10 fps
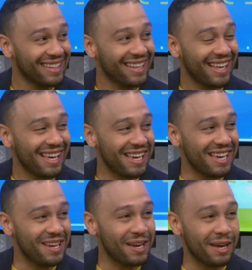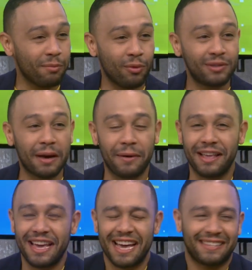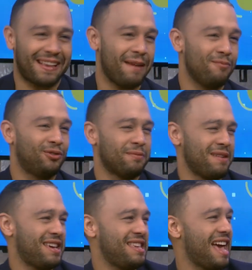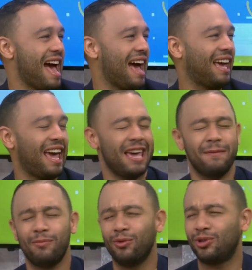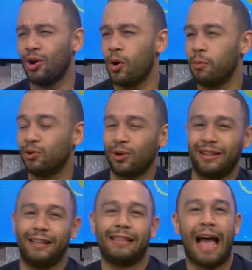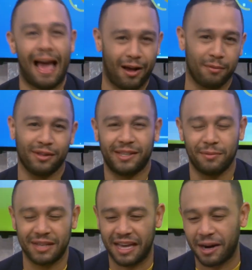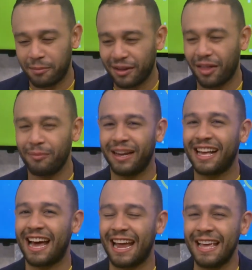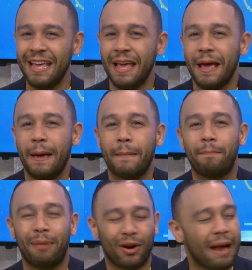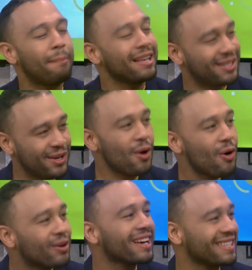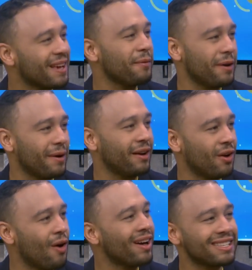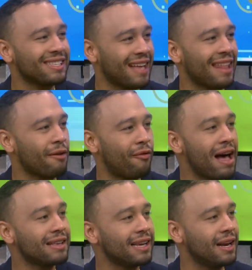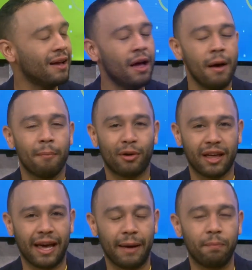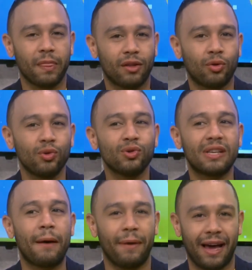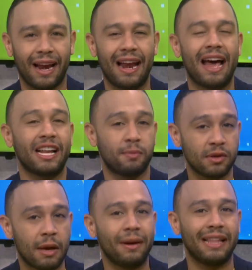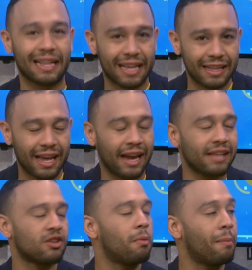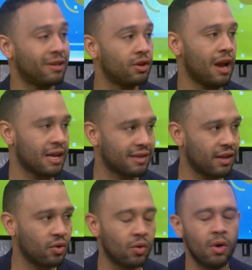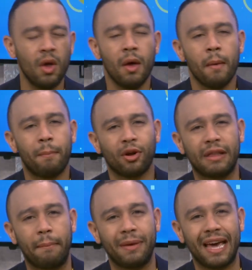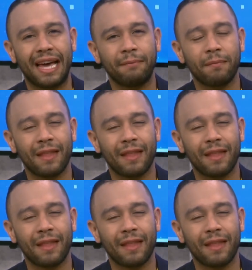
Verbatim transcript: y, mucha belleza, y mucho maquillaje, y mucho, mucho artitaje, como decimos aquí en República Dominicana. Pero la presión que se vive no es nada fácil, porque tú saber la responsabilidad que tienes, como mencionaste tú, pero también